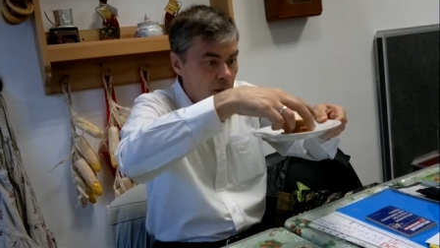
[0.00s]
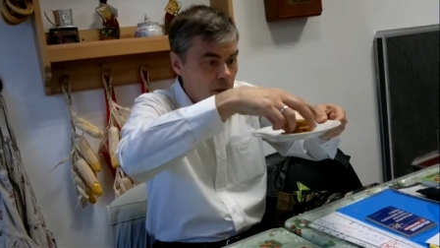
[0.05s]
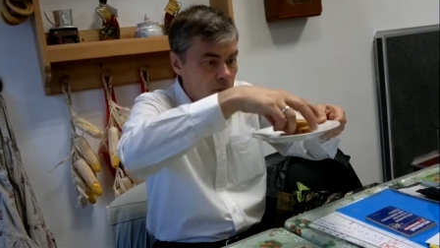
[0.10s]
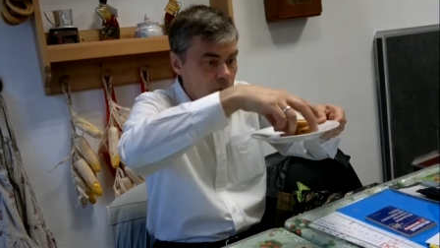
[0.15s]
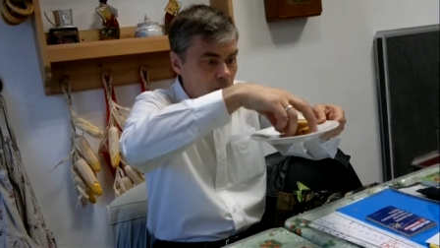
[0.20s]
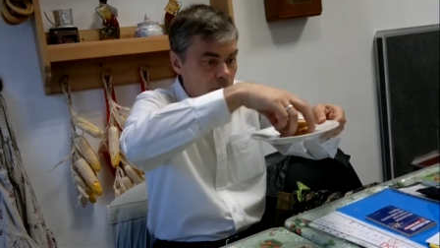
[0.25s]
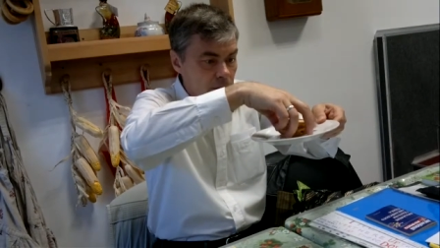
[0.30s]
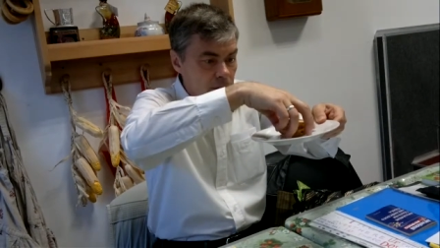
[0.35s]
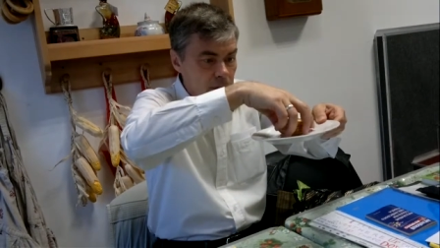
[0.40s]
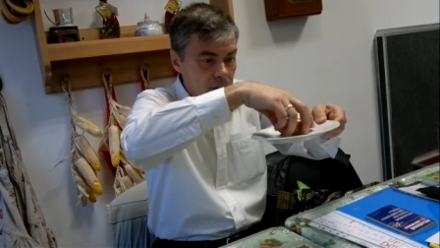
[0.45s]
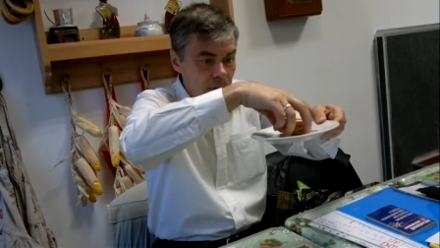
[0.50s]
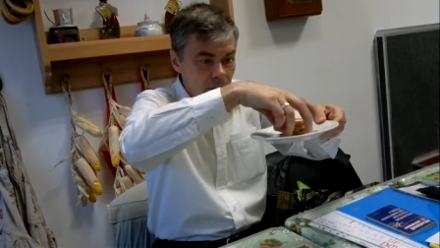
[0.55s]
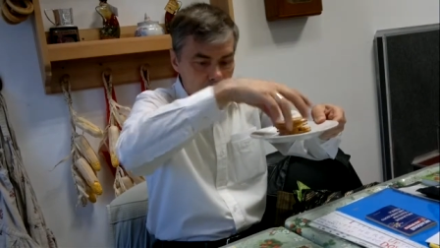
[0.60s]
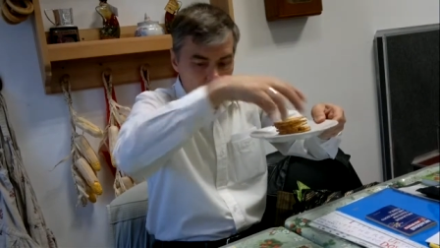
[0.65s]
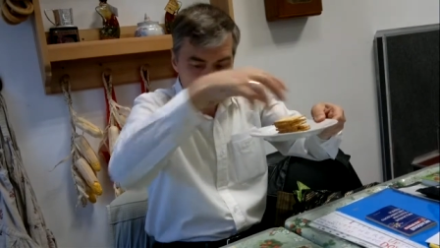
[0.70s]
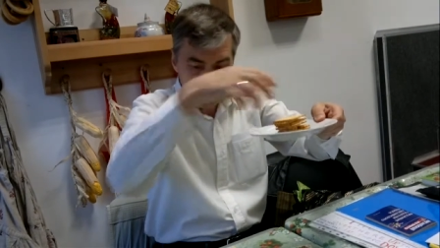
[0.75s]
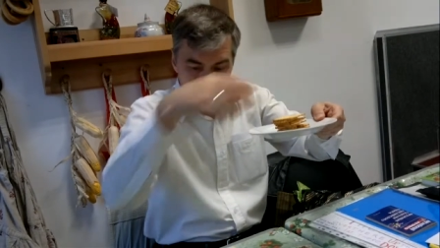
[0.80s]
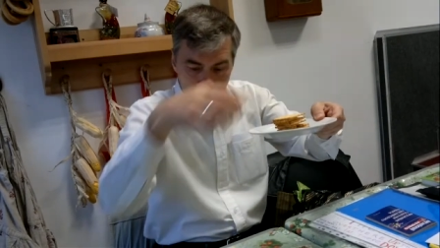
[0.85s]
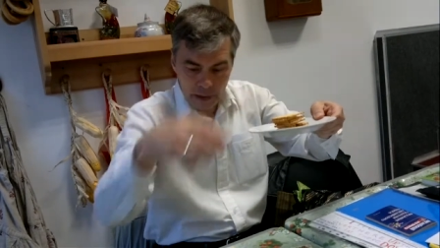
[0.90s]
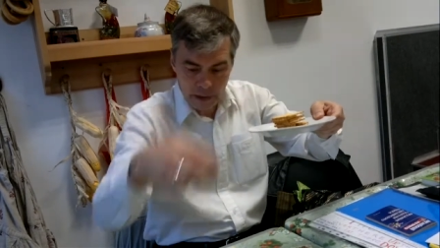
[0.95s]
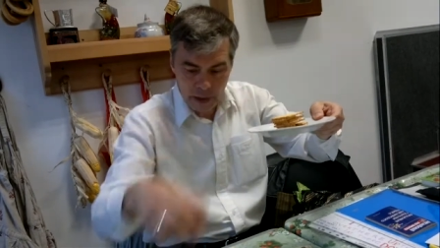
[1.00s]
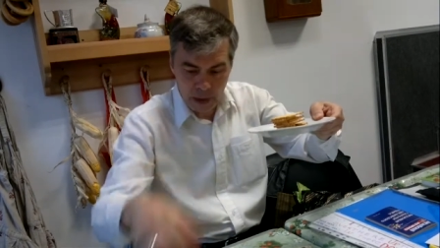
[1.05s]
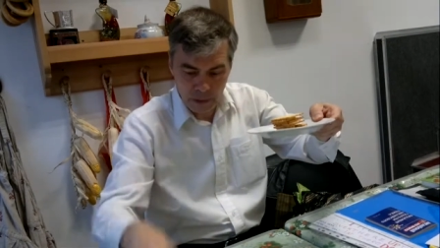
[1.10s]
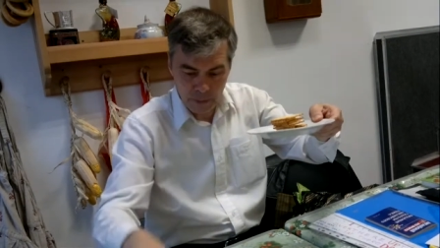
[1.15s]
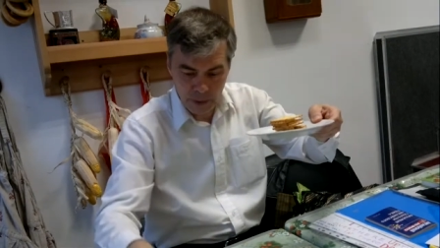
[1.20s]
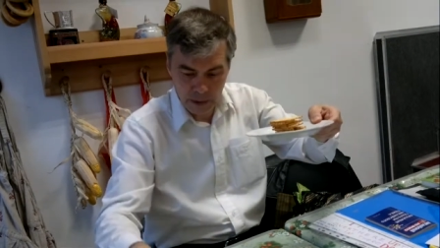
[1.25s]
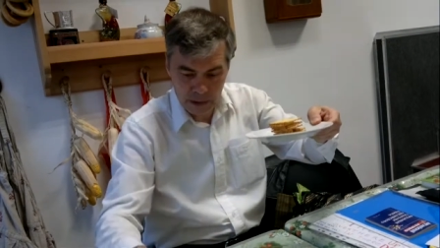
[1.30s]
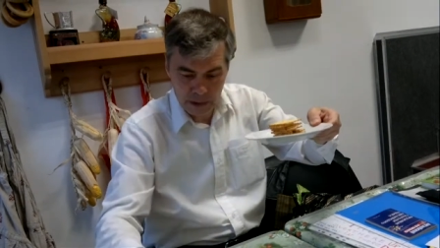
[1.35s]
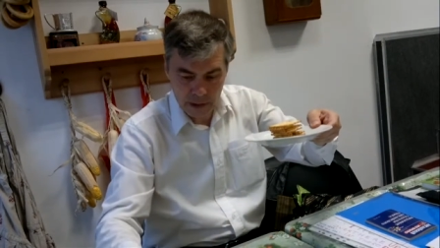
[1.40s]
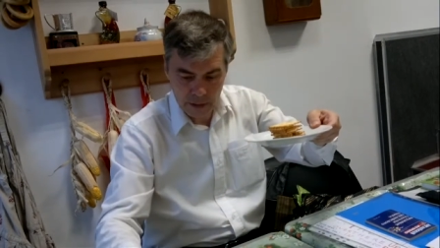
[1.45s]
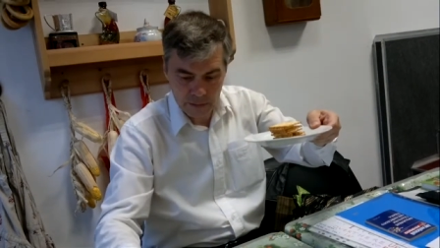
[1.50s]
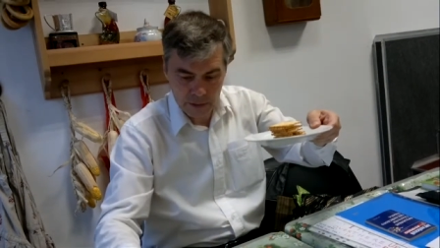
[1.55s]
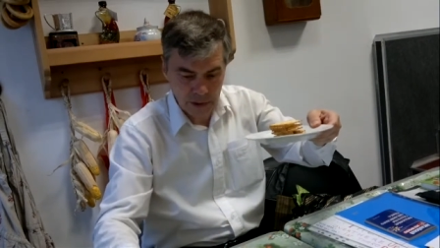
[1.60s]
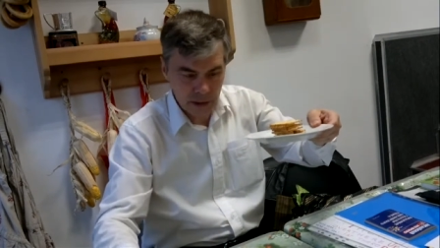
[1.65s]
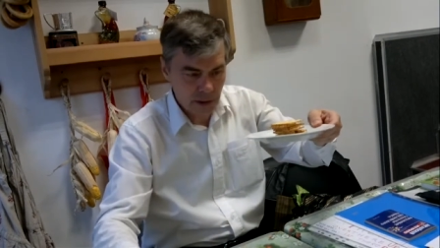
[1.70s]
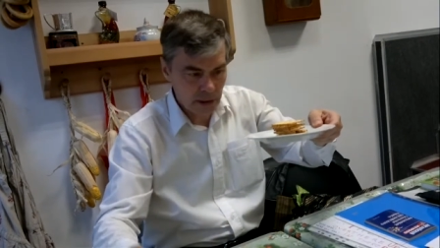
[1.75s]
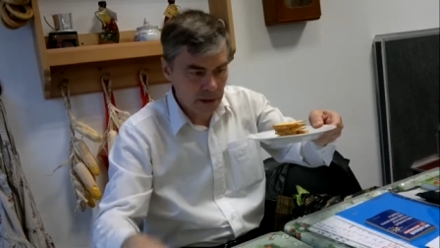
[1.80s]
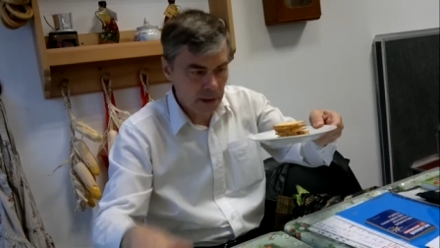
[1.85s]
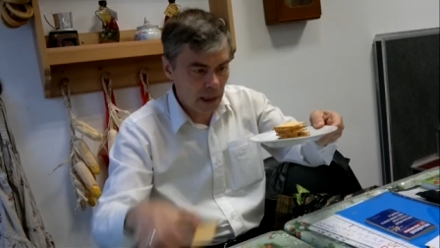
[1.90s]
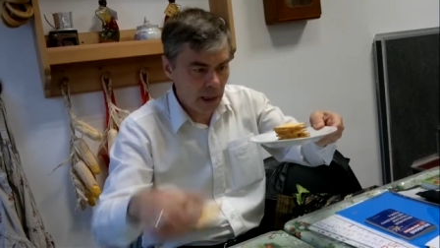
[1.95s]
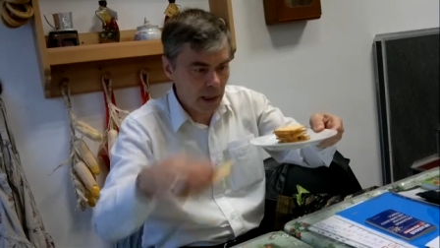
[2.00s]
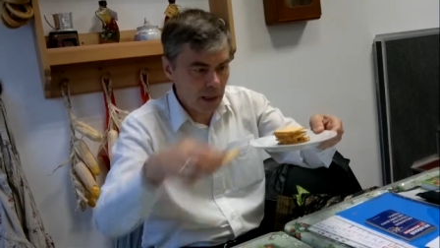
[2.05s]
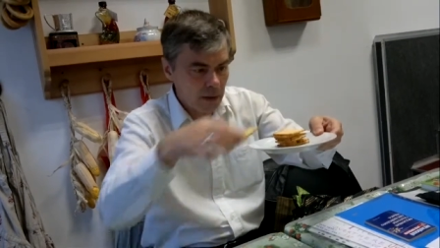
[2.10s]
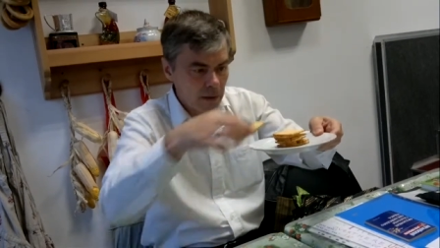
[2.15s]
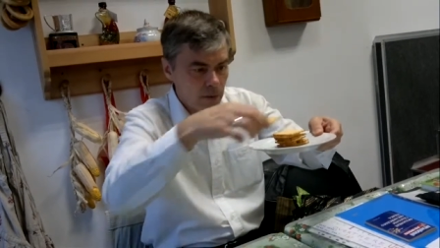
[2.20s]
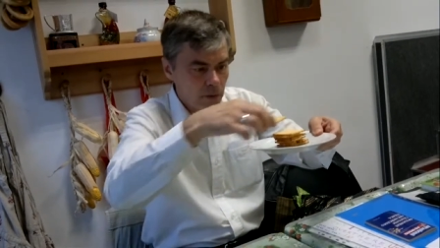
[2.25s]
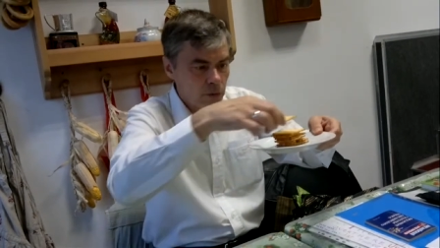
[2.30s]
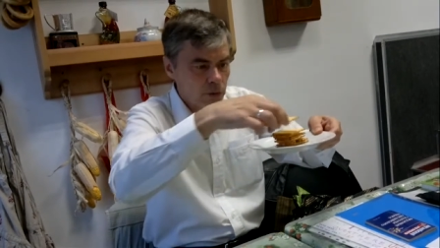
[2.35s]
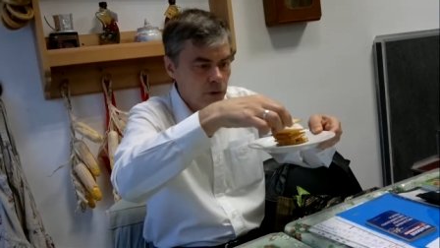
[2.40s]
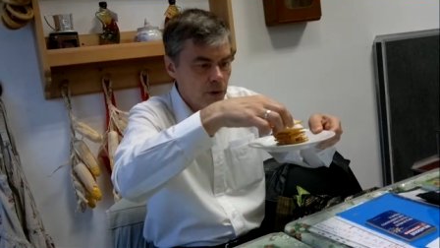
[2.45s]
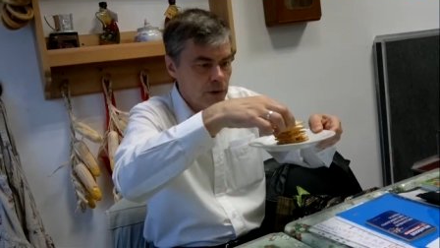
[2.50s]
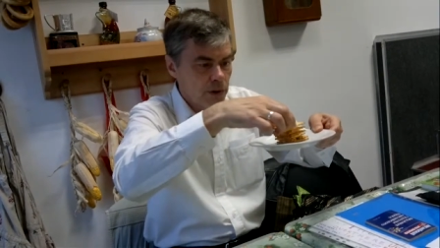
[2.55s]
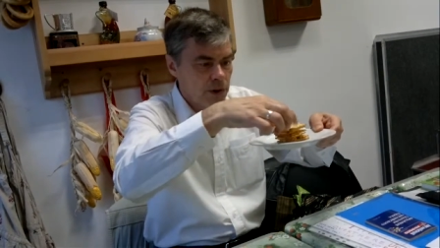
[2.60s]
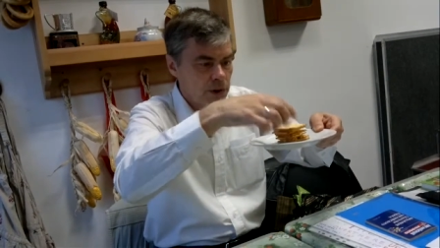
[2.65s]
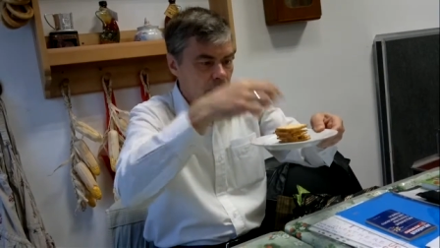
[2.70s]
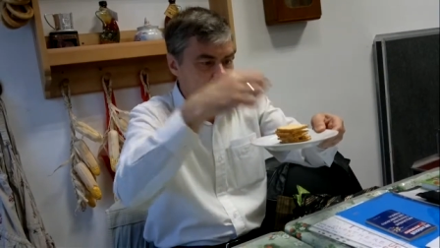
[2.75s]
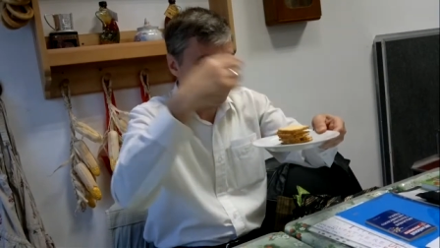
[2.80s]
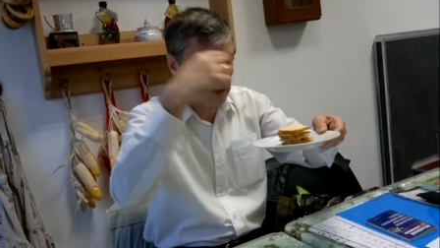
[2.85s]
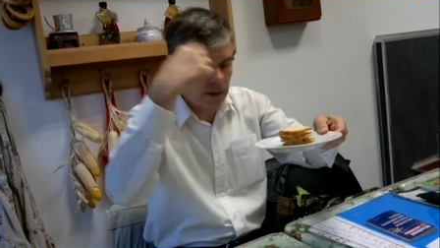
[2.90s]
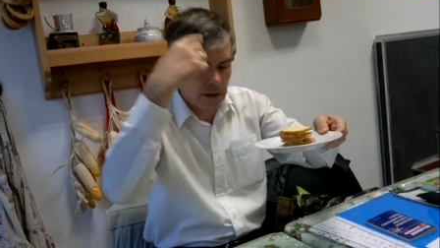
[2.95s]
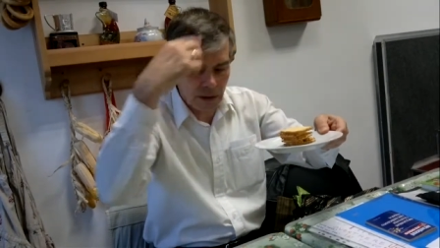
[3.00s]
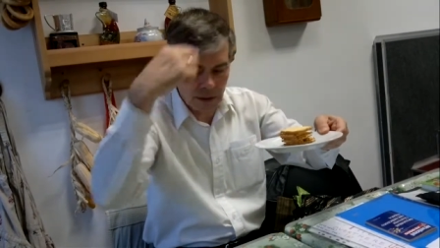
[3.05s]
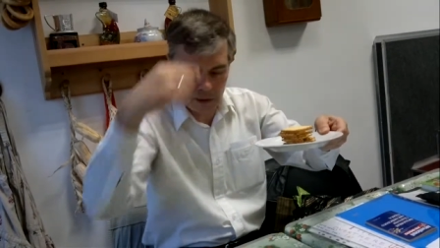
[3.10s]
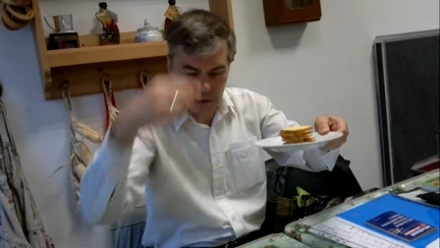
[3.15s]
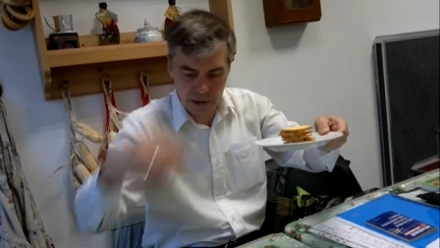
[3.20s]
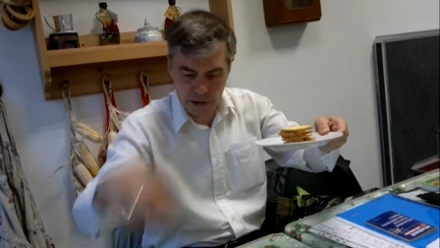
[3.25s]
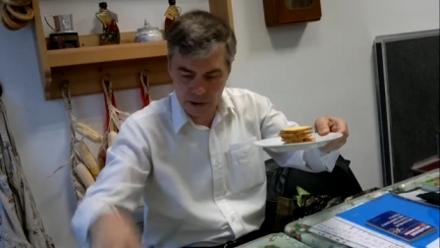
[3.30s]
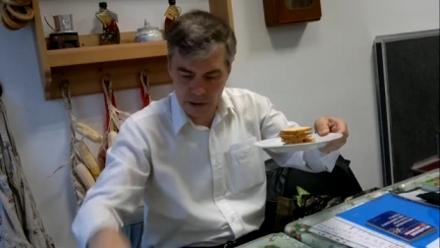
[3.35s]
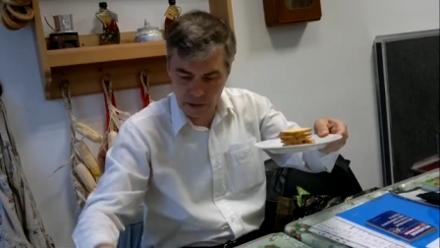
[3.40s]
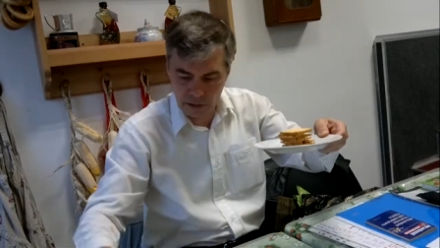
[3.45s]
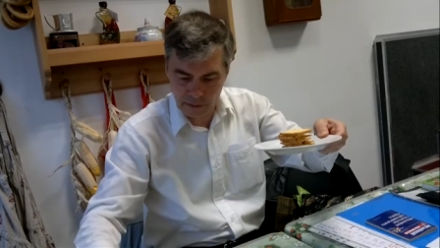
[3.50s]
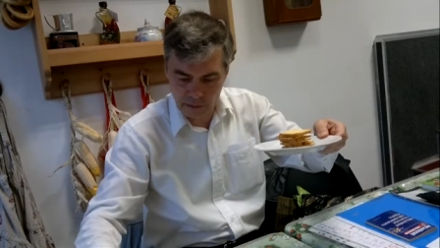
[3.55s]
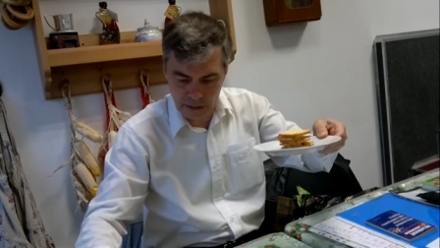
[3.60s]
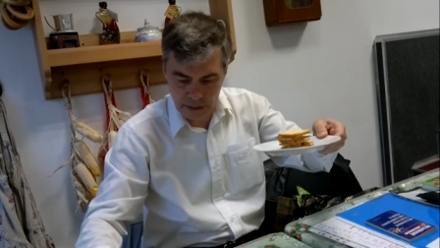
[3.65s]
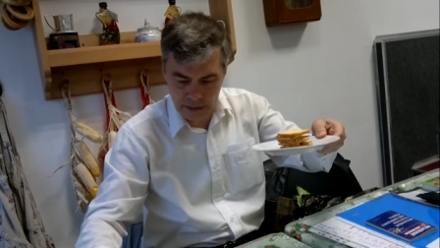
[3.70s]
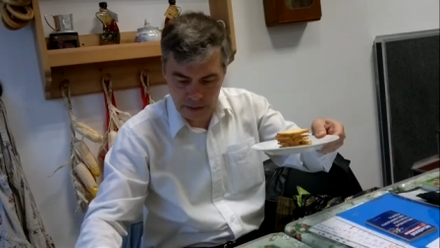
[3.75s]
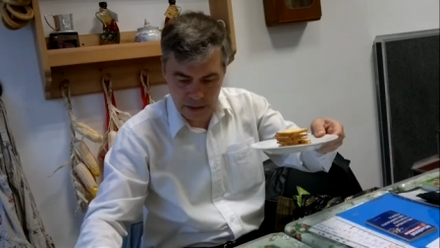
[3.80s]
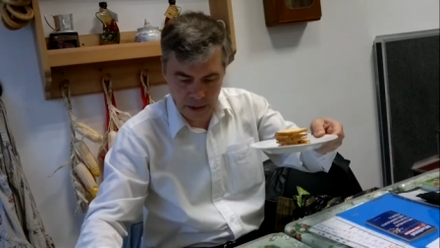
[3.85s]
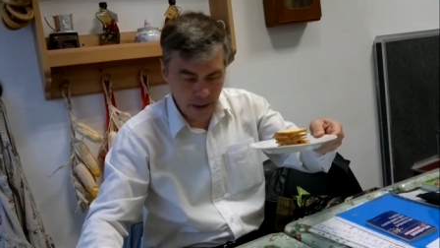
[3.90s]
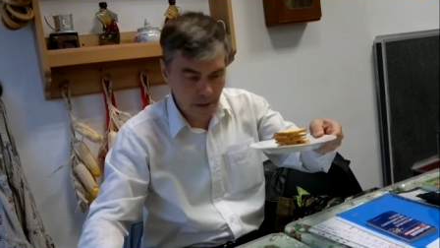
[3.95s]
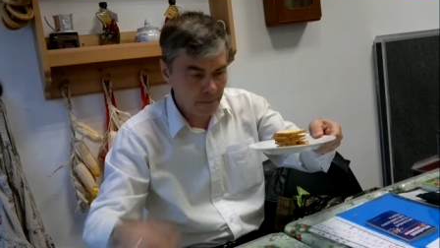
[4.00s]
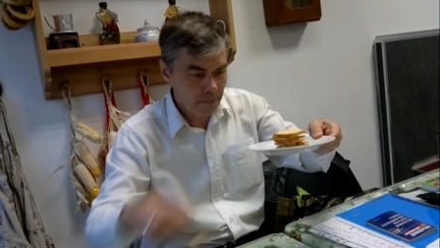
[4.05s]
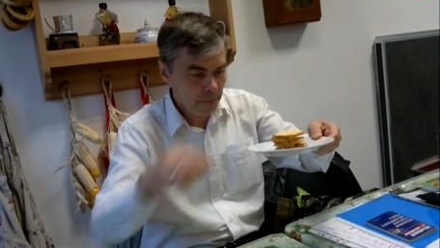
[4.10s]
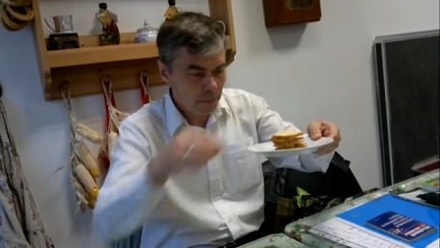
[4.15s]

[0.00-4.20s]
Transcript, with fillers: То есть как бы это всегда у него начинает ассоциироваться